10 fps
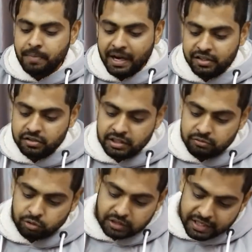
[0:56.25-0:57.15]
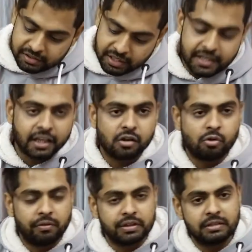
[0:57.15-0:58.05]
बाकी चीज वो सारी सही है कि
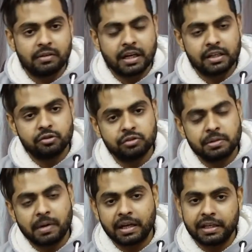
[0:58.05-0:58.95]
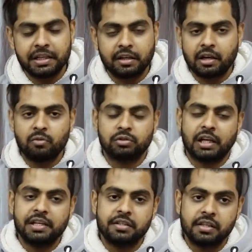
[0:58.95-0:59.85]
गोवर्धन वगैरह जो इसकी मार्केटिंग कर रहे हैं वो
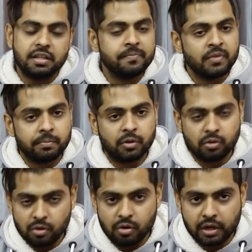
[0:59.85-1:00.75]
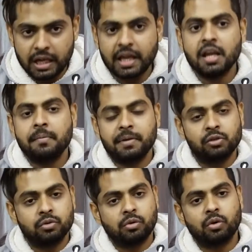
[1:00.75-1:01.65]
सारी चीज बिल्कुल ओके है
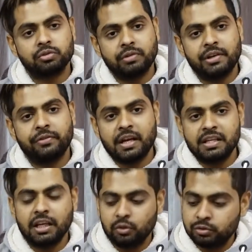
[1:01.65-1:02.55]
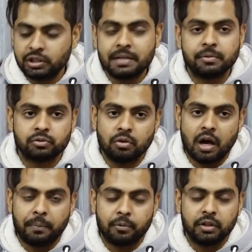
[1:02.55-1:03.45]
मैंने इसको क्रॉस वेरीफाई किया तो उसके लिए मैं
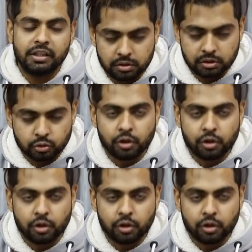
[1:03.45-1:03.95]
इसको आपको